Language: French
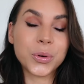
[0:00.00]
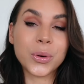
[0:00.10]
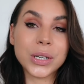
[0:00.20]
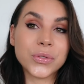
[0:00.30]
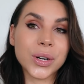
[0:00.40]

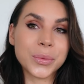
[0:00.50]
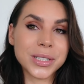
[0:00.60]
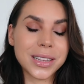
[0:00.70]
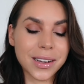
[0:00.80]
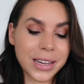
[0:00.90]
Pourquoi je veux
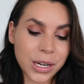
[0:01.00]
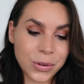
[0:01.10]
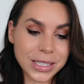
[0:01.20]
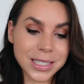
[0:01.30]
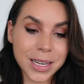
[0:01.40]
recommencer de travailler avec
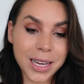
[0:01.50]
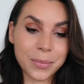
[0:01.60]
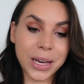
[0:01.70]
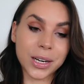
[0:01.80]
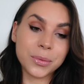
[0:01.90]
lui
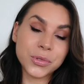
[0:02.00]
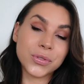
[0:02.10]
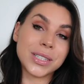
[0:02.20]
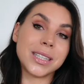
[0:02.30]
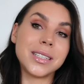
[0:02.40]
bah, Comme je
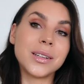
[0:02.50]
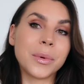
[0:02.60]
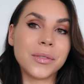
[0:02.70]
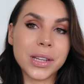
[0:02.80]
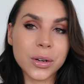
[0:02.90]
vous ai dit dans
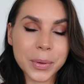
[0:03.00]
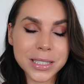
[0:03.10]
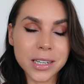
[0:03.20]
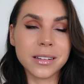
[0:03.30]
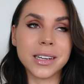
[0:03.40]
ma vidéo
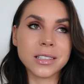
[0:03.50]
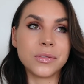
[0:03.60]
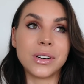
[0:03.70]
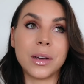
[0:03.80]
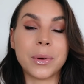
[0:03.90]
précédente, d'ailleurs si
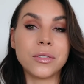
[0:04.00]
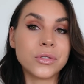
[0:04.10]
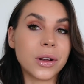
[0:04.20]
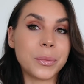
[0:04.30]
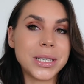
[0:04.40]
vous ne l'avez pas vue,
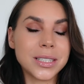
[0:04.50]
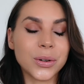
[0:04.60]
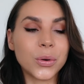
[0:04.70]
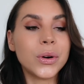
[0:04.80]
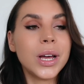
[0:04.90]
je vous la mets ici
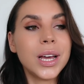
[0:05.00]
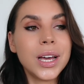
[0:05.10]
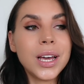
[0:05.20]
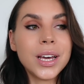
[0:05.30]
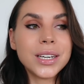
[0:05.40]
en haut,
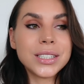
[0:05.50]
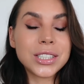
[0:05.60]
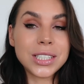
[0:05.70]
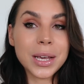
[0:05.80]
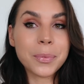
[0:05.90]

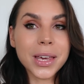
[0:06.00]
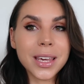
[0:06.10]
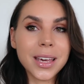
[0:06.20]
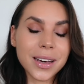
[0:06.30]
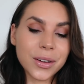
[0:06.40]
j'ai
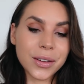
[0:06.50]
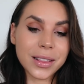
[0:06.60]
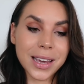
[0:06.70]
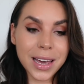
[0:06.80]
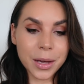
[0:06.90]
pris euh,
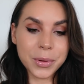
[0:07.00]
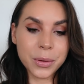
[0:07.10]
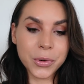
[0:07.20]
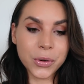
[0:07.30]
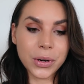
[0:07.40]
très
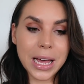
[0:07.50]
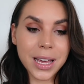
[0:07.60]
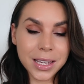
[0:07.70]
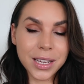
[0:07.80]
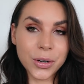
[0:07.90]
rapidement
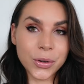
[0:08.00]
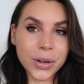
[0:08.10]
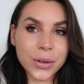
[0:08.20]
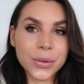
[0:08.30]
un kilo,